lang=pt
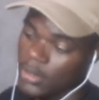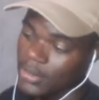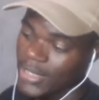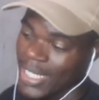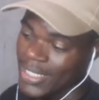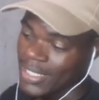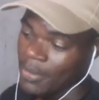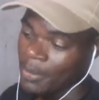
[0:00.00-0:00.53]

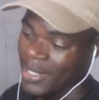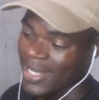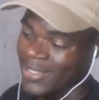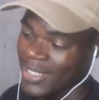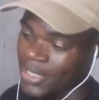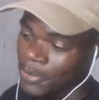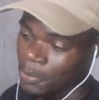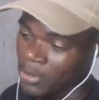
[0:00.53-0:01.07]
das
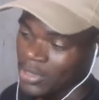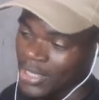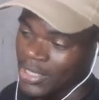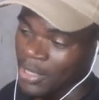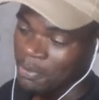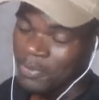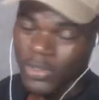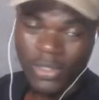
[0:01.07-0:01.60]
empresas pode
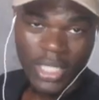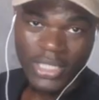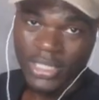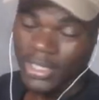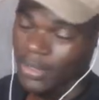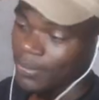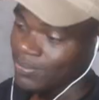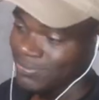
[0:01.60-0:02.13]
ter pessoas
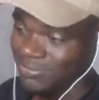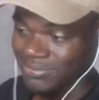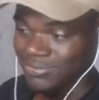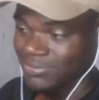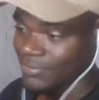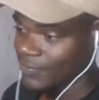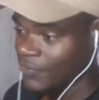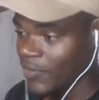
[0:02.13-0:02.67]
que
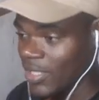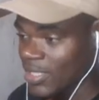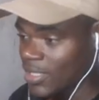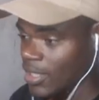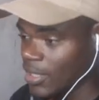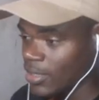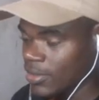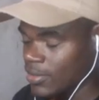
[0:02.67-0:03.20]

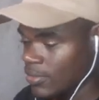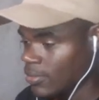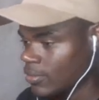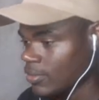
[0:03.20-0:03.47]
fazem isso.